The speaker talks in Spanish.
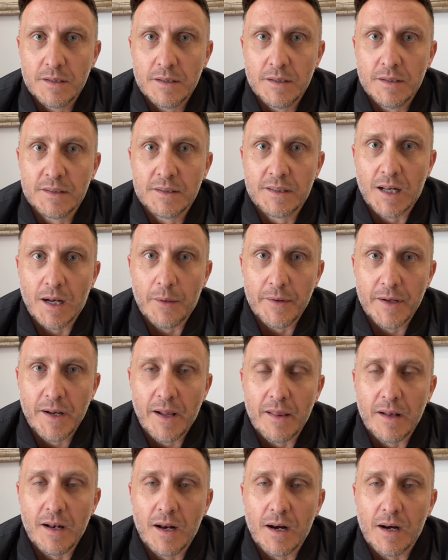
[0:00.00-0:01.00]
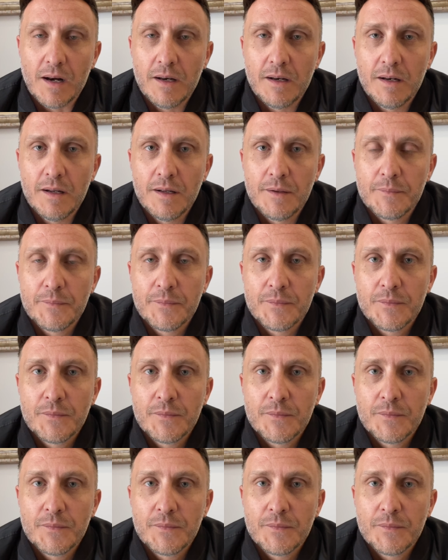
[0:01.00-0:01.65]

en Talavera de la Reina,